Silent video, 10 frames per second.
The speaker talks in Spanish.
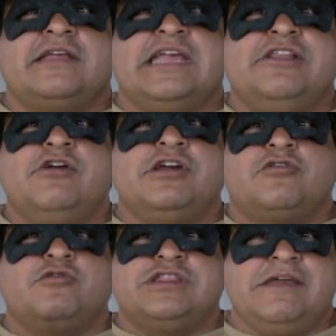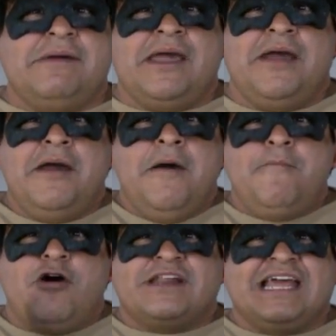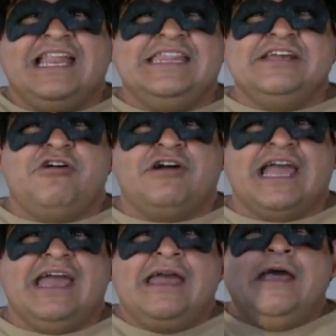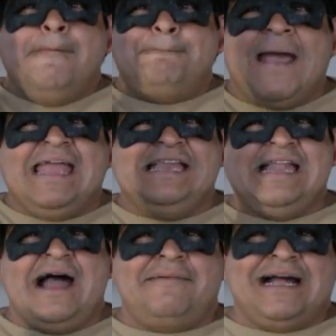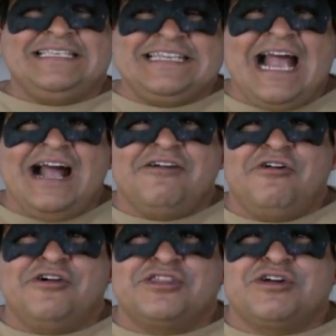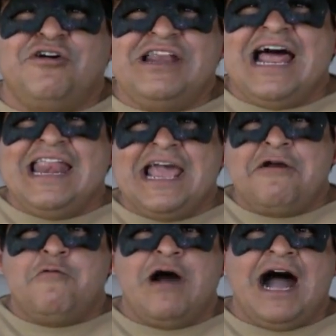inclusive porque le dijo que peinaba changos con la lengua.